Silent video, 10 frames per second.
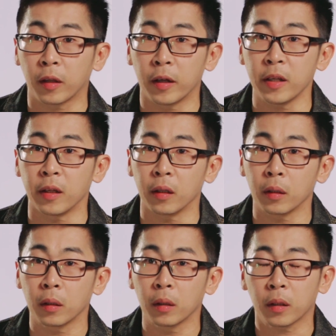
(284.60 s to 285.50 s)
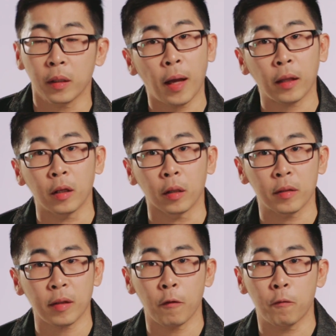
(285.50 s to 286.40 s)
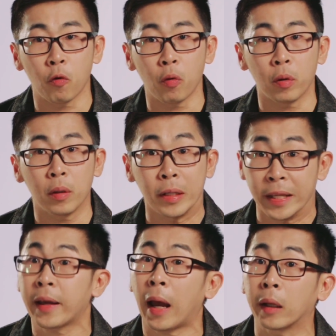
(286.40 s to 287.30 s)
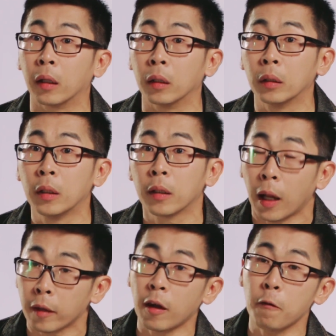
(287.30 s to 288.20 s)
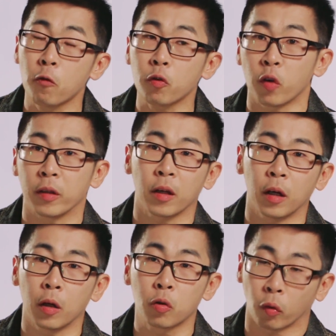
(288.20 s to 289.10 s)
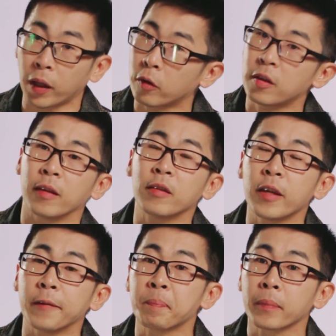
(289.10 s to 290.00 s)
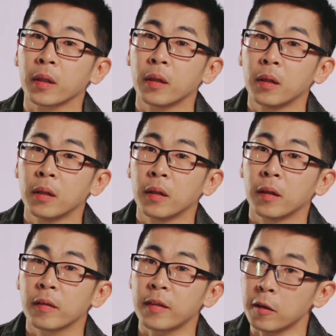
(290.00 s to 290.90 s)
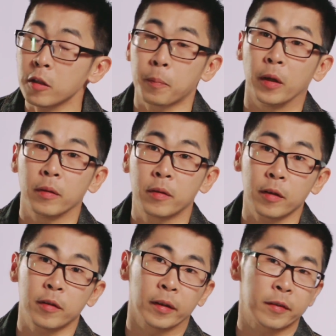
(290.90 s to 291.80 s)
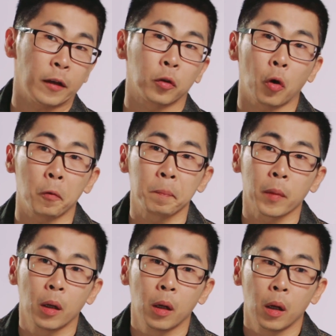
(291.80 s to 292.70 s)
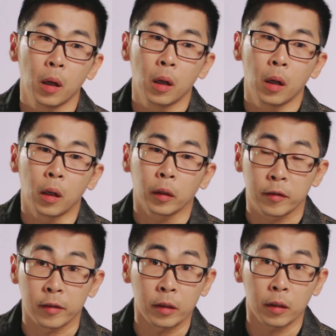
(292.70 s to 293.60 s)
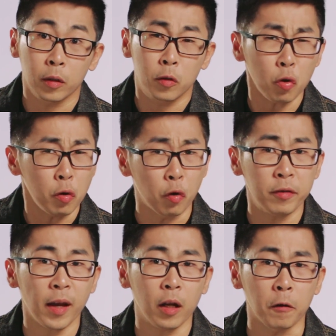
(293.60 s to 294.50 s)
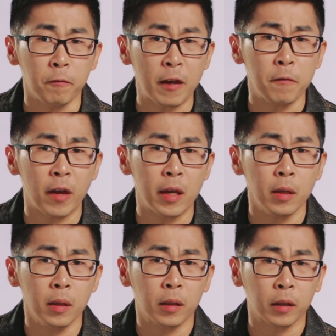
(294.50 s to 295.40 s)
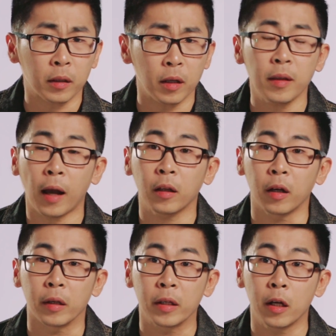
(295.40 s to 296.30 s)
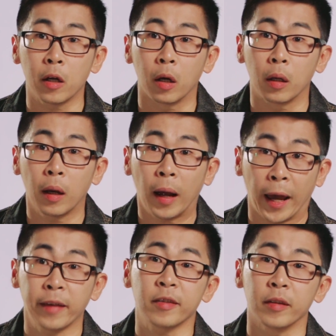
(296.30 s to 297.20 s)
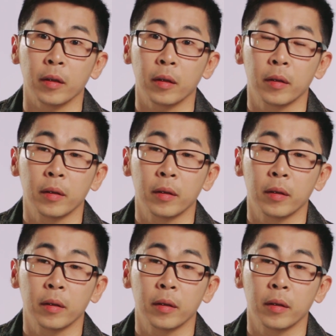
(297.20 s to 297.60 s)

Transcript: 不得已跟她的丈夫离开了。她的丈夫选择走到前线，向日本进行战斗，只就留下了菲菲跟她的一个孩子。